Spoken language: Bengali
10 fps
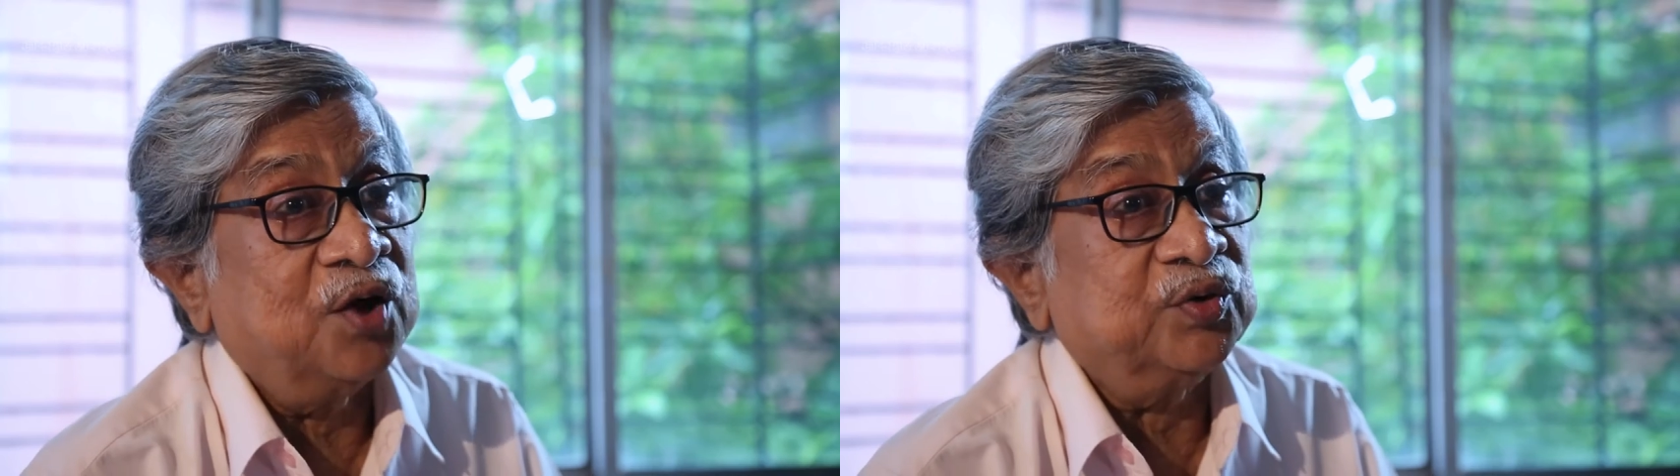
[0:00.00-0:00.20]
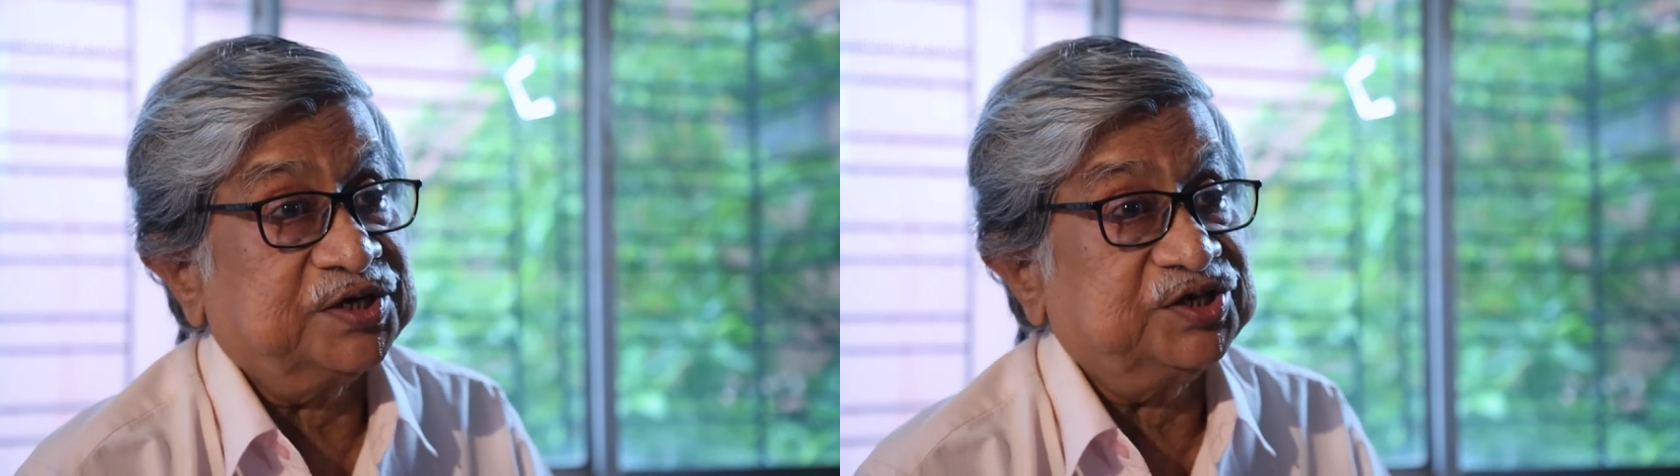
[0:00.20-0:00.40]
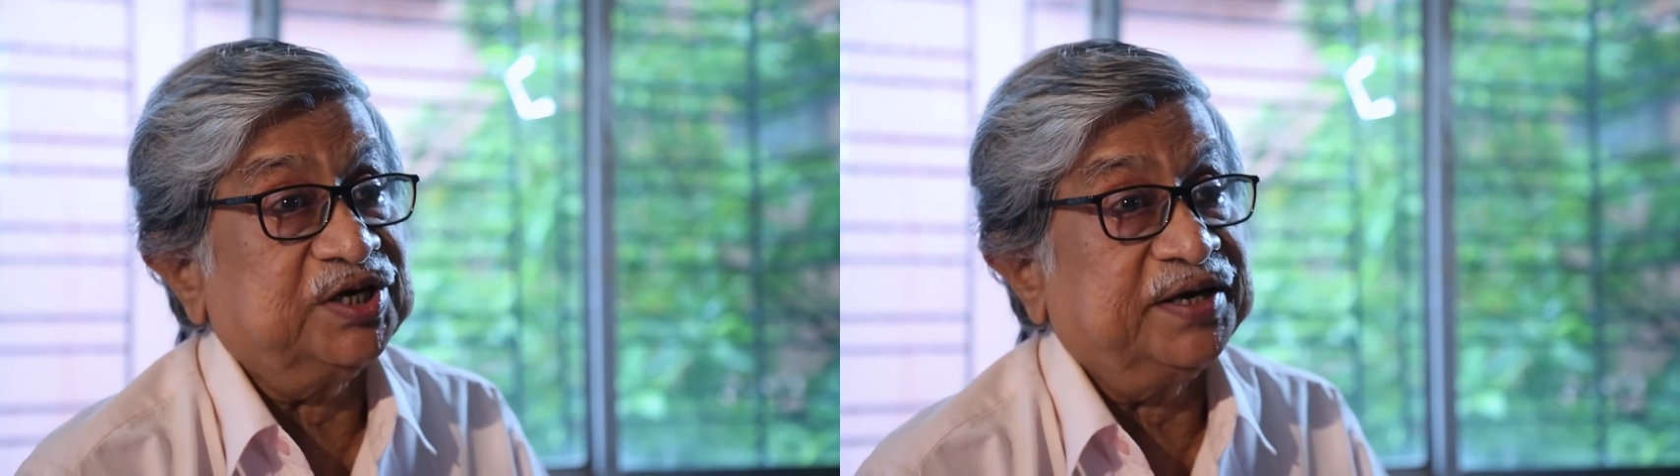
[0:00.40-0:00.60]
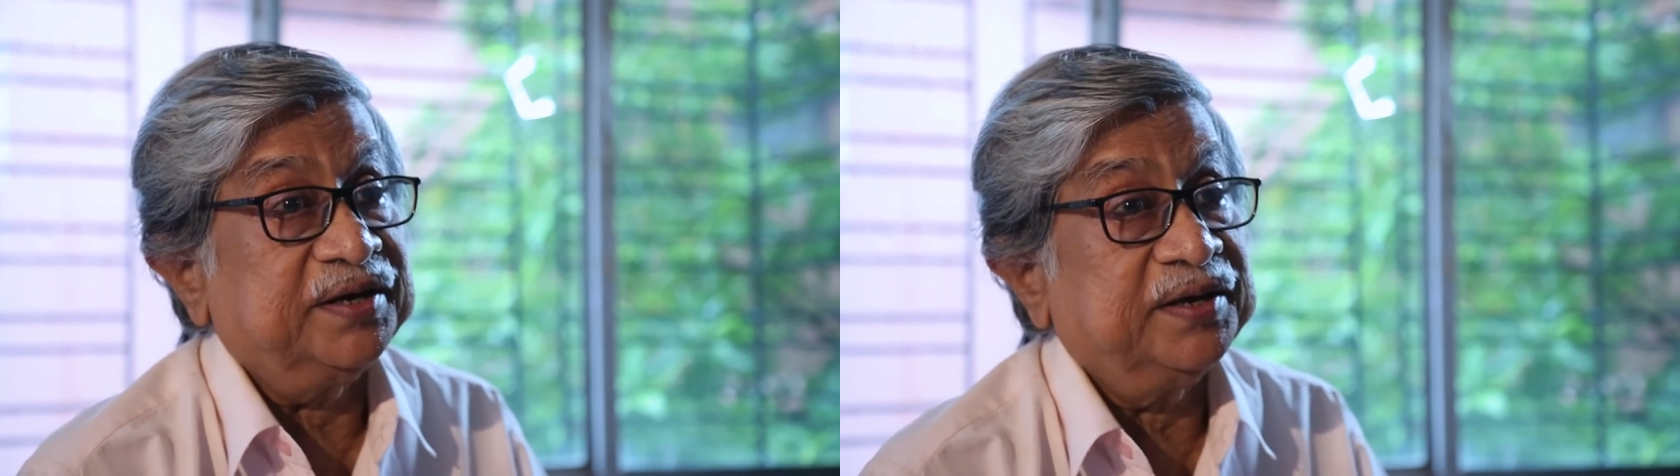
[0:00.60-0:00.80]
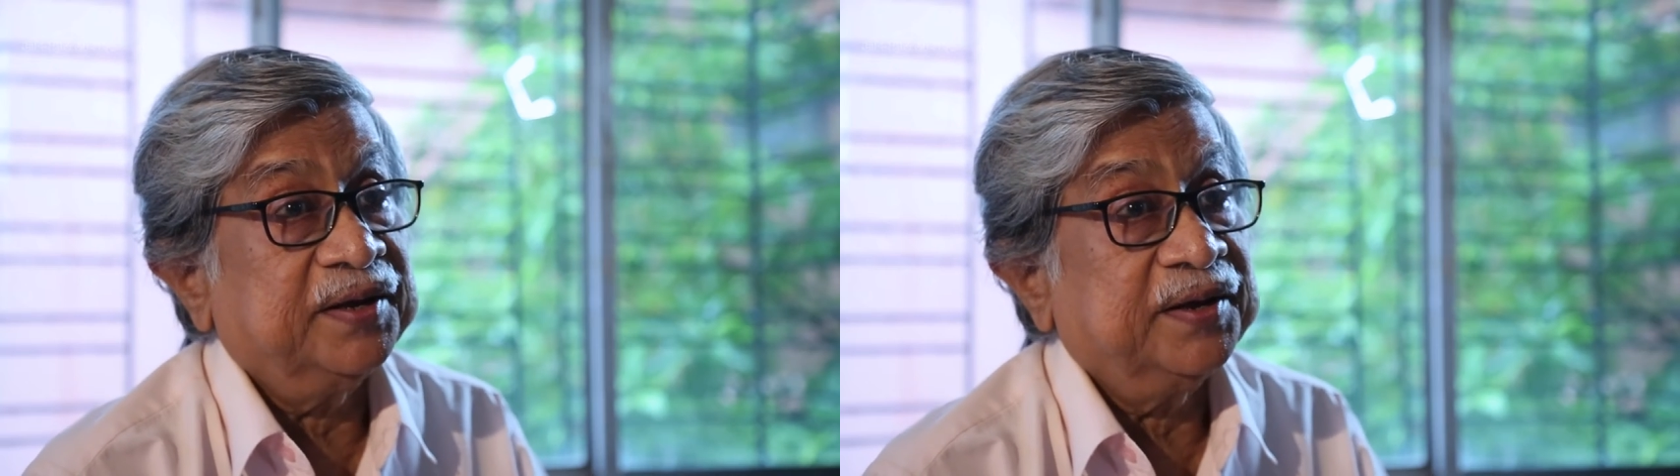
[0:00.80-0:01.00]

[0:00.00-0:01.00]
খাঁ এসেছিলেন